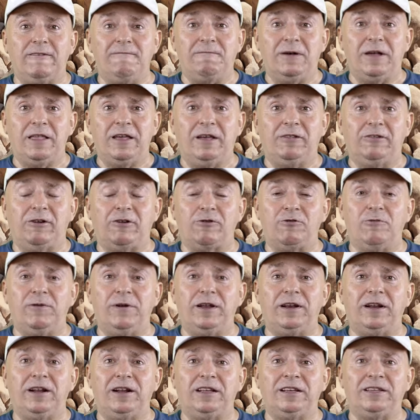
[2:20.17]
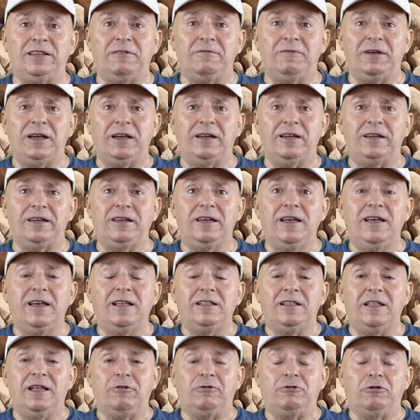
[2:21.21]
acompañado a Rubén en ese viaje
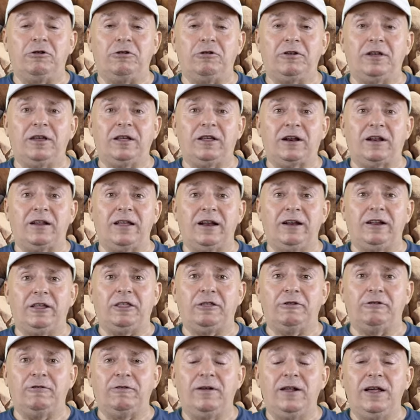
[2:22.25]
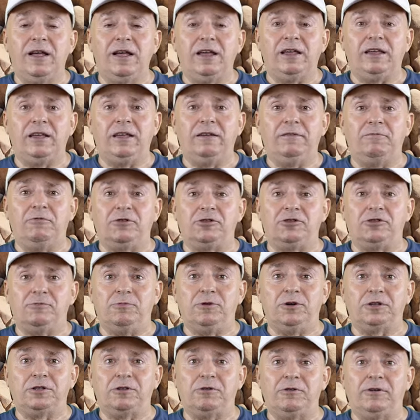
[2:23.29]
de autor que realizó y por
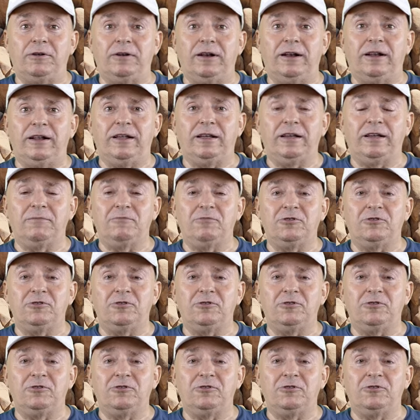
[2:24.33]
supuesto le